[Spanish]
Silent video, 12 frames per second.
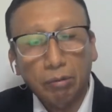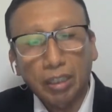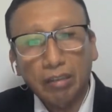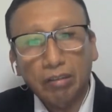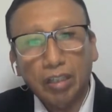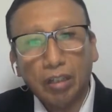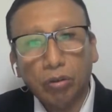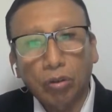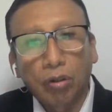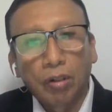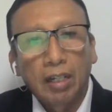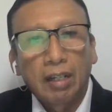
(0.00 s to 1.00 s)
Si bien es
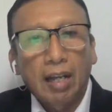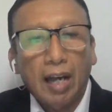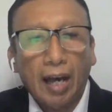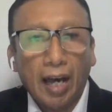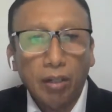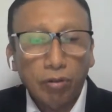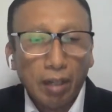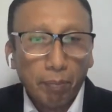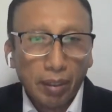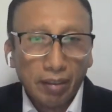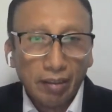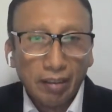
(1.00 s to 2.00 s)
cierto, hay
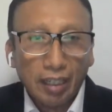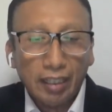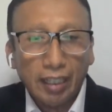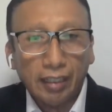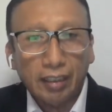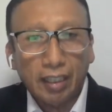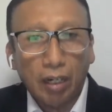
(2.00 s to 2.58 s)
una presencialidad